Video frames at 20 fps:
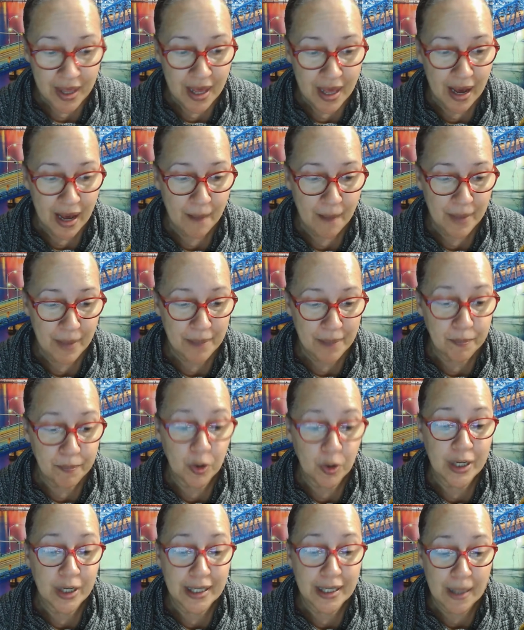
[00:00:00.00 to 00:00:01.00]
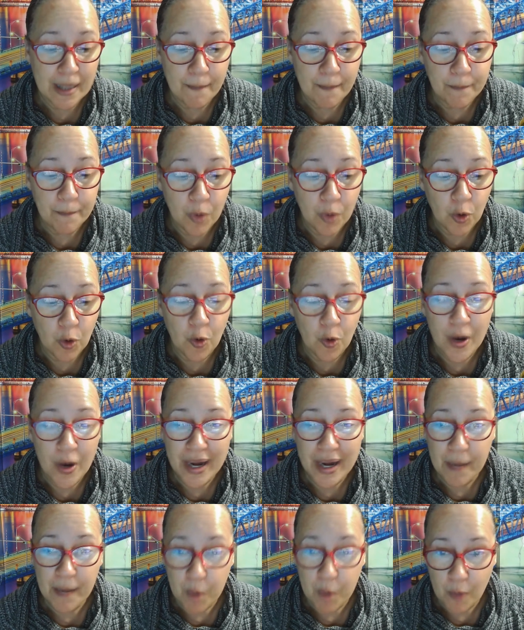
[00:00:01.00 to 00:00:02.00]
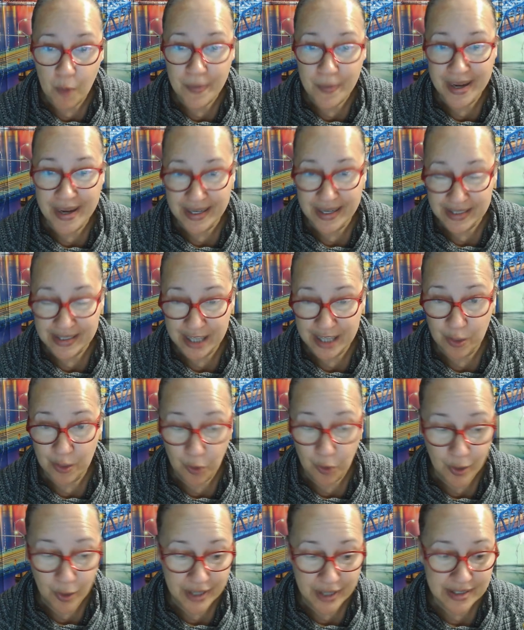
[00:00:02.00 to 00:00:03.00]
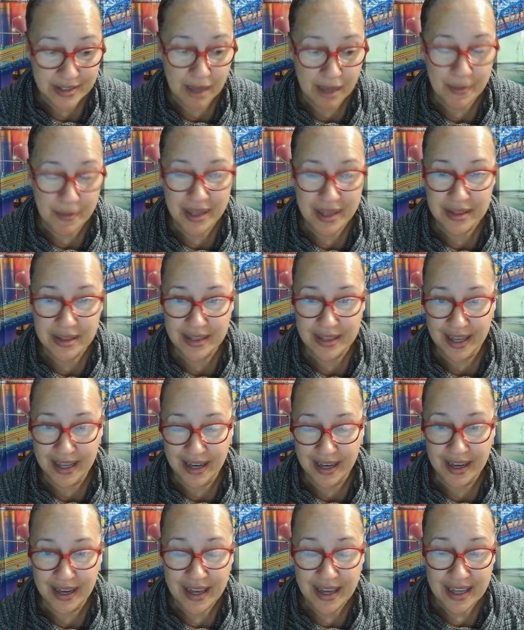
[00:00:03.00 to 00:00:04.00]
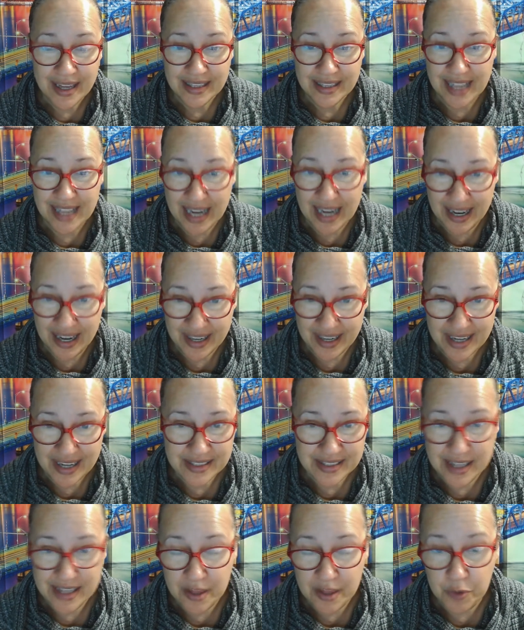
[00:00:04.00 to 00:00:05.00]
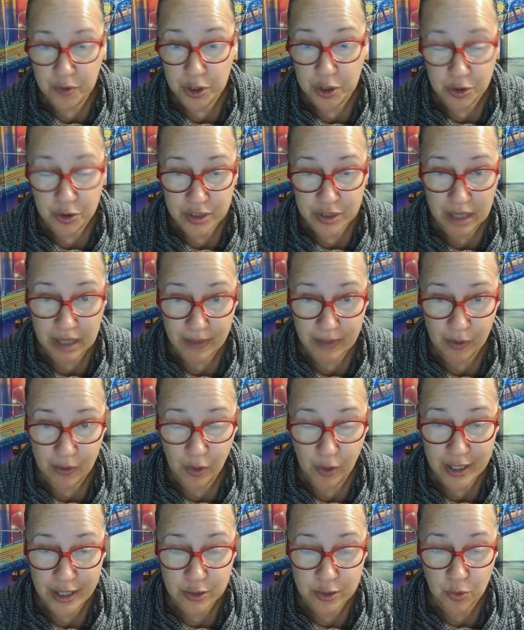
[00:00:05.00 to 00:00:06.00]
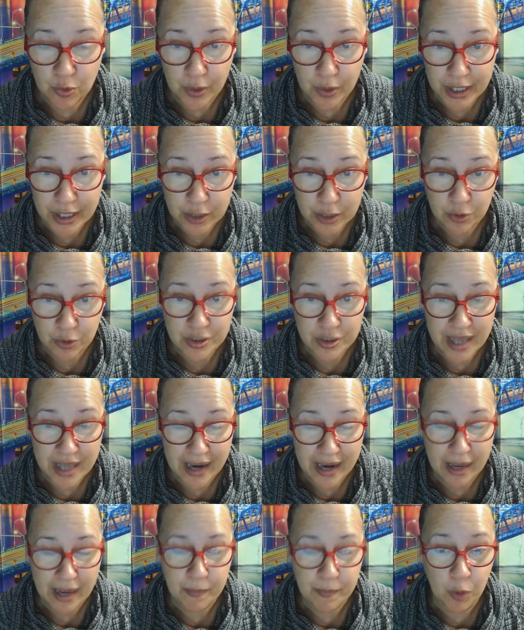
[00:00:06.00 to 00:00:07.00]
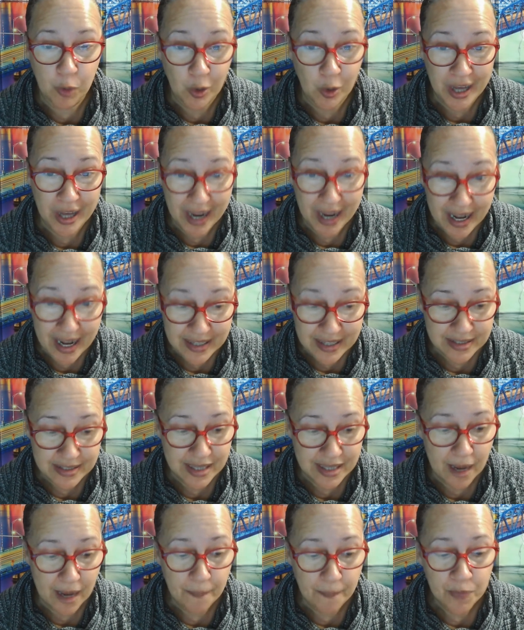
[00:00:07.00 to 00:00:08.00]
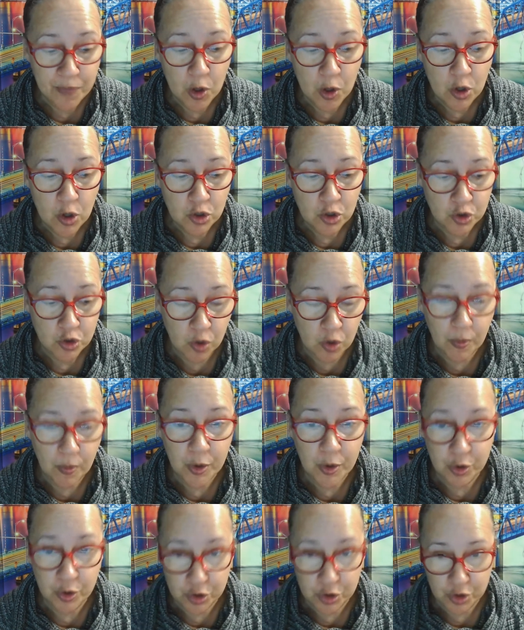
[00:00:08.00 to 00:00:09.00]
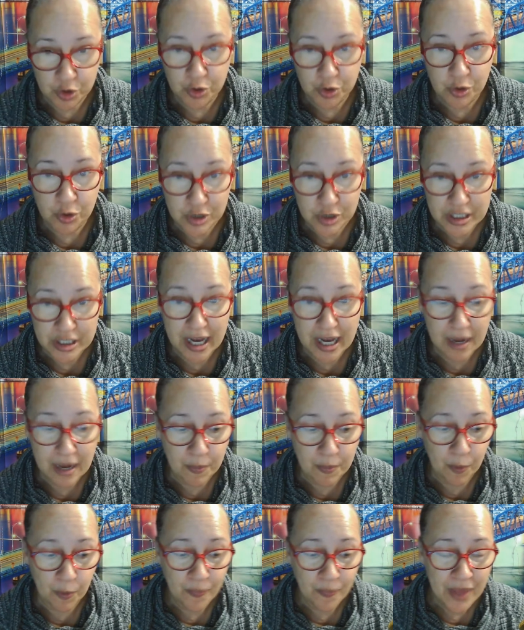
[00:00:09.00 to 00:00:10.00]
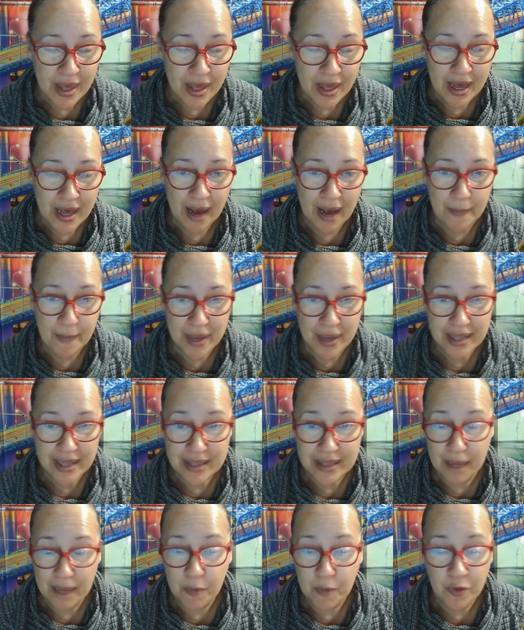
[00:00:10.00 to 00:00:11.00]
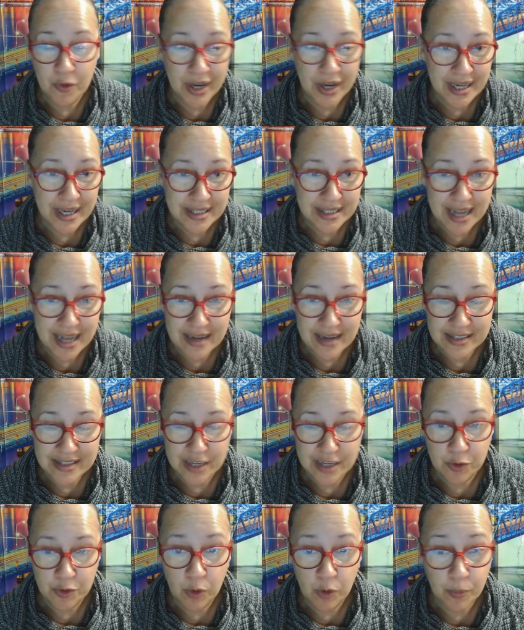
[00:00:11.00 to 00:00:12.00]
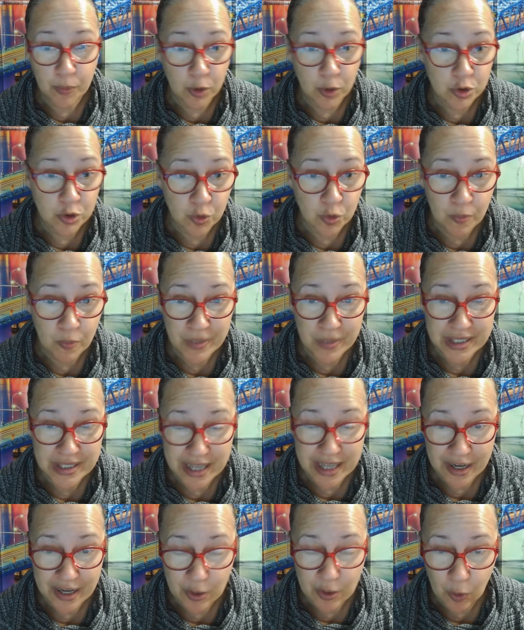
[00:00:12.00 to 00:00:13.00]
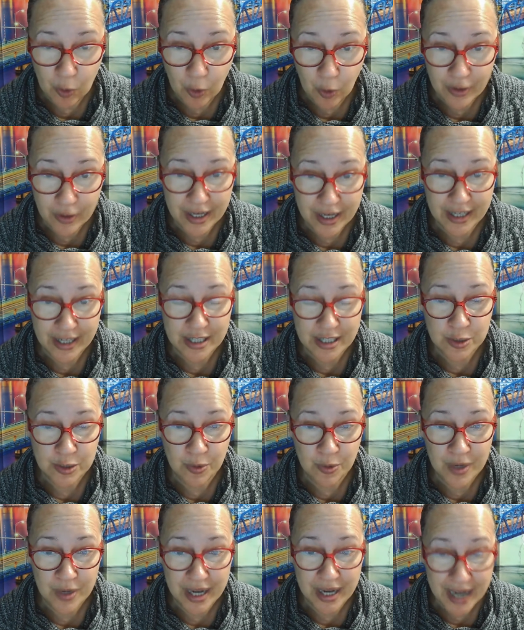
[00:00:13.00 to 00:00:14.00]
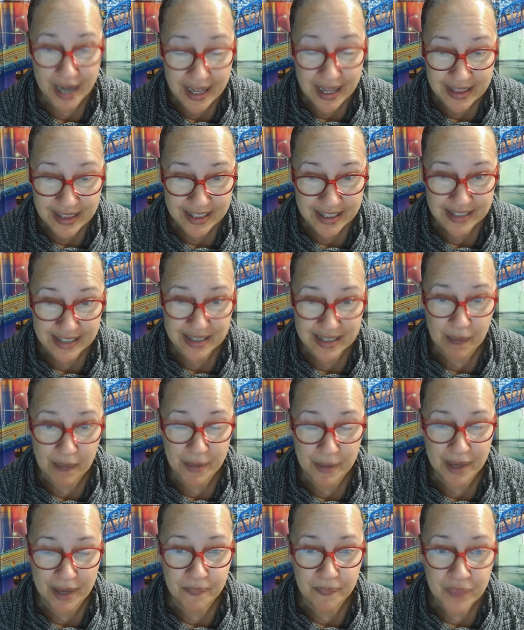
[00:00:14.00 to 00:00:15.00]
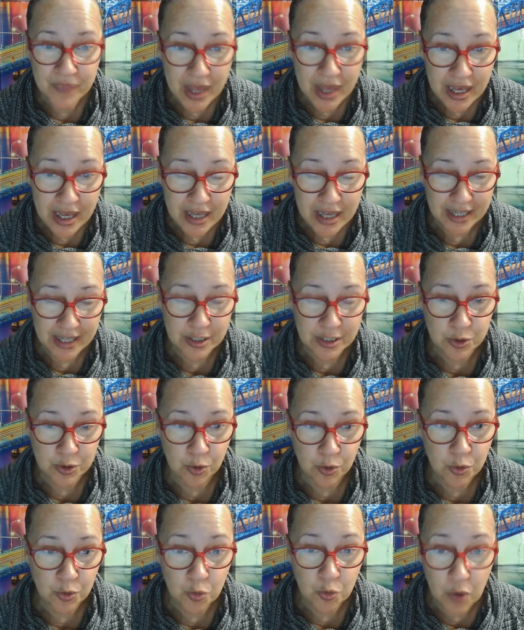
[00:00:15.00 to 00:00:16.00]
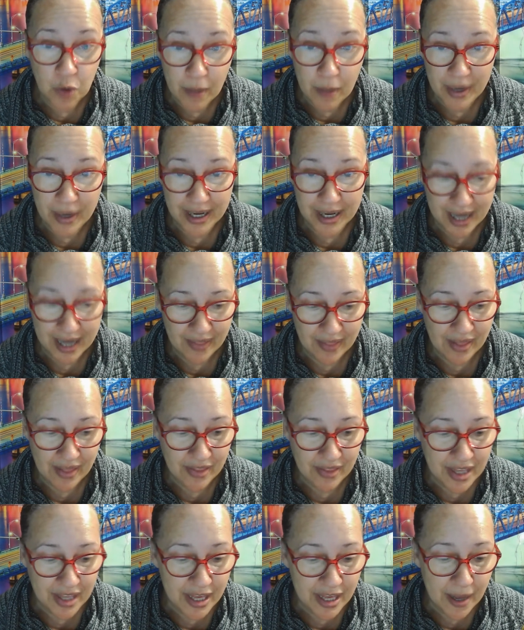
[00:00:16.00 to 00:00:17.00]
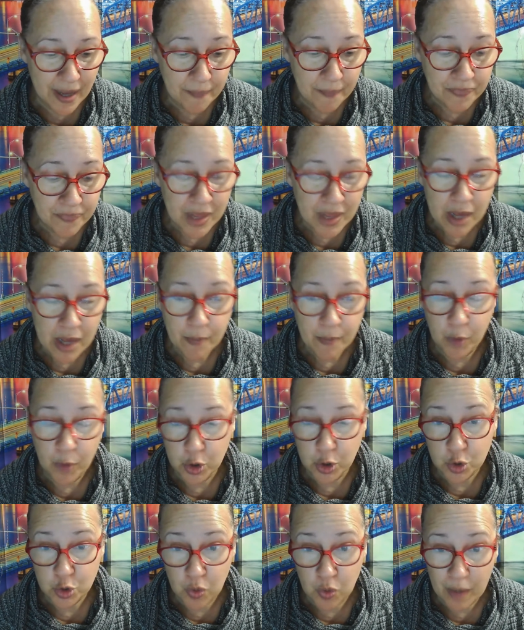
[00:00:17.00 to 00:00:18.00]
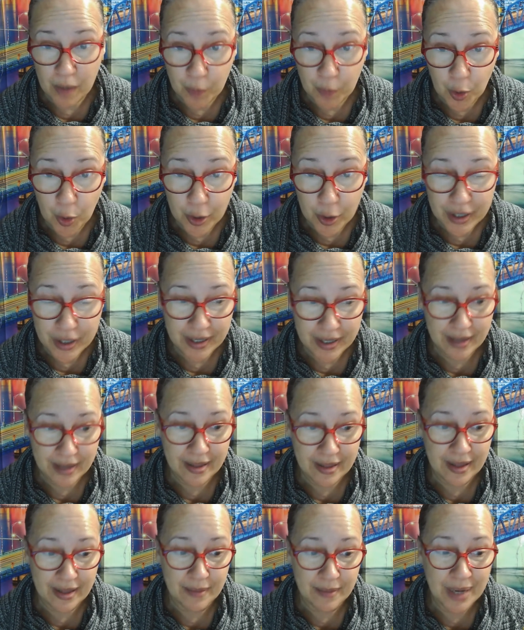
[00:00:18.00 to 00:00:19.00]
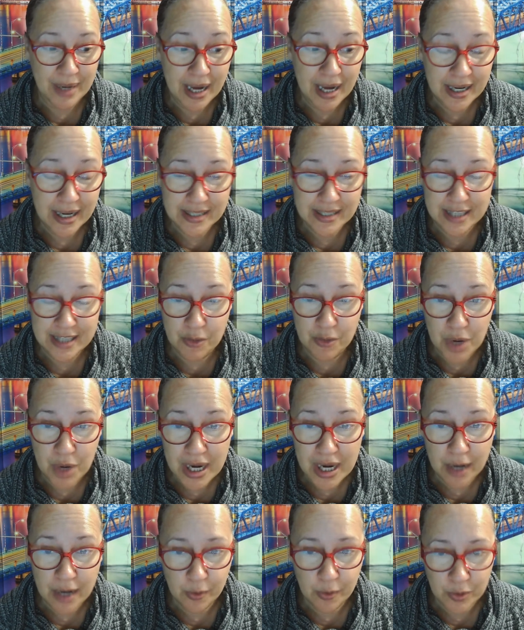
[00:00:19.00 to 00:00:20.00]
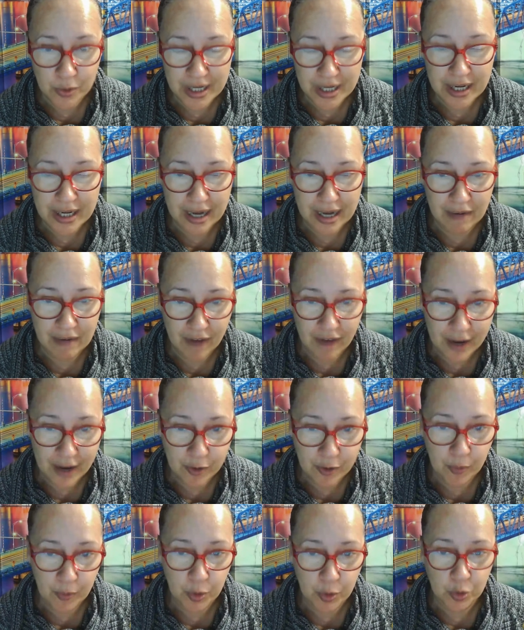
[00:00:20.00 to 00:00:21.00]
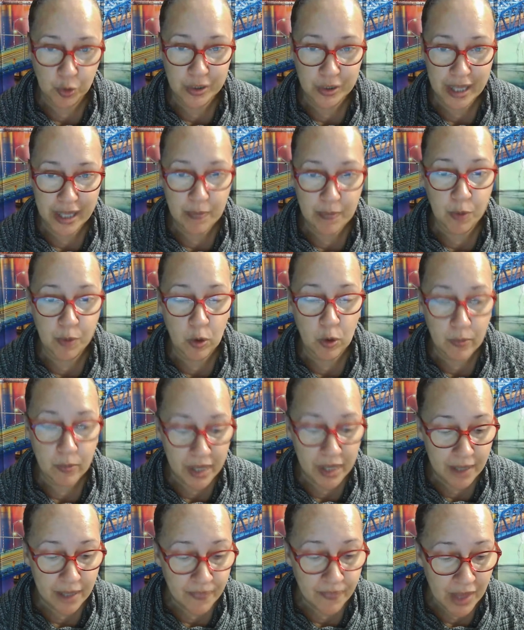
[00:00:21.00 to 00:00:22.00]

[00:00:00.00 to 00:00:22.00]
Amén, porque tampoco éramos merecedores, amén, de, de la gracia de nuestro Salvador Jesucristo. O sea que por gracia somos nosotros salvos. Amén. Damos gracias al Señor por sus misericordias que son grandes. Amén. Que son nuevas cada día. Por su amor que, ¿verdad? que se dio en la cruz del Calvario por usted y por mí.